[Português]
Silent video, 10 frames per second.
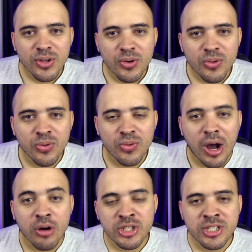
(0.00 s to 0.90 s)
o
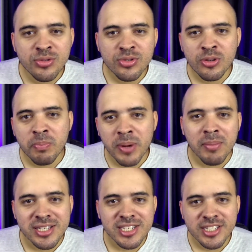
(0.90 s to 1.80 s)
auge do
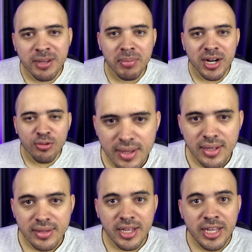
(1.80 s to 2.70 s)
supremacista branco.
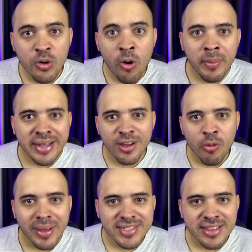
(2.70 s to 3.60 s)
Daí o Homelander
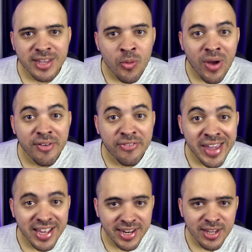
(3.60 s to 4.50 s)
começa a ter um
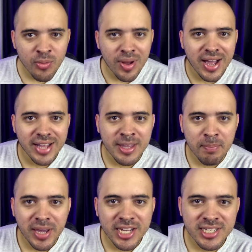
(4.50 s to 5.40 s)
fé ali com a
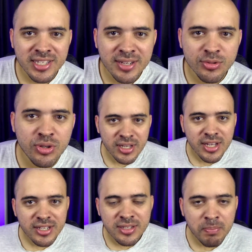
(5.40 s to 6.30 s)
Tempesta, né? Os dois
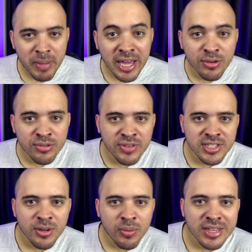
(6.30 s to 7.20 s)
se pegam de vez
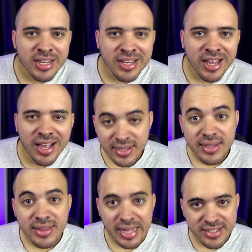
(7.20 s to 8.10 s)
em quando ali na,
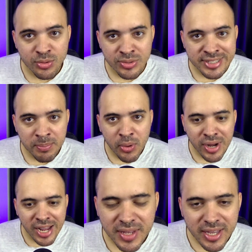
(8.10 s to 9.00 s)
na segunda
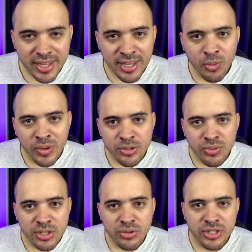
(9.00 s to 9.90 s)
temporada. Enquanto
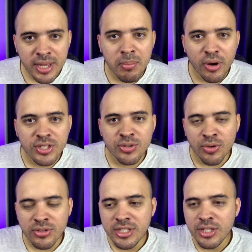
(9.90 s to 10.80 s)
isso, os The Boys
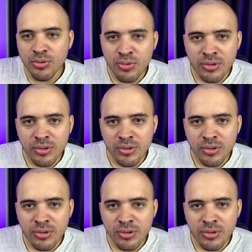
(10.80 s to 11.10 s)
continuam